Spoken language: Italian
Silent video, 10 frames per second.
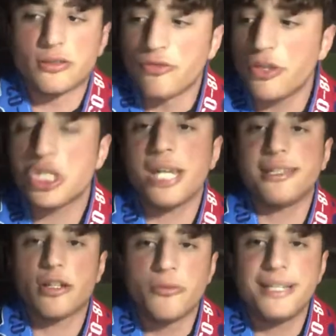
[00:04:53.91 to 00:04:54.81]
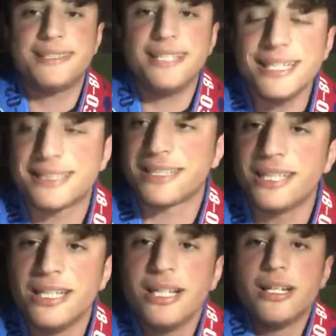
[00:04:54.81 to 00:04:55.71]
sufficiente come
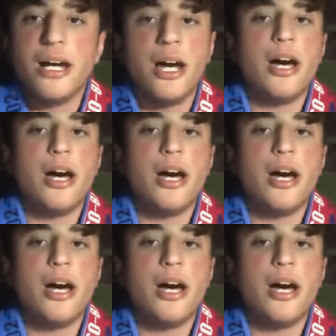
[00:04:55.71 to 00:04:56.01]
Zidischi, eh,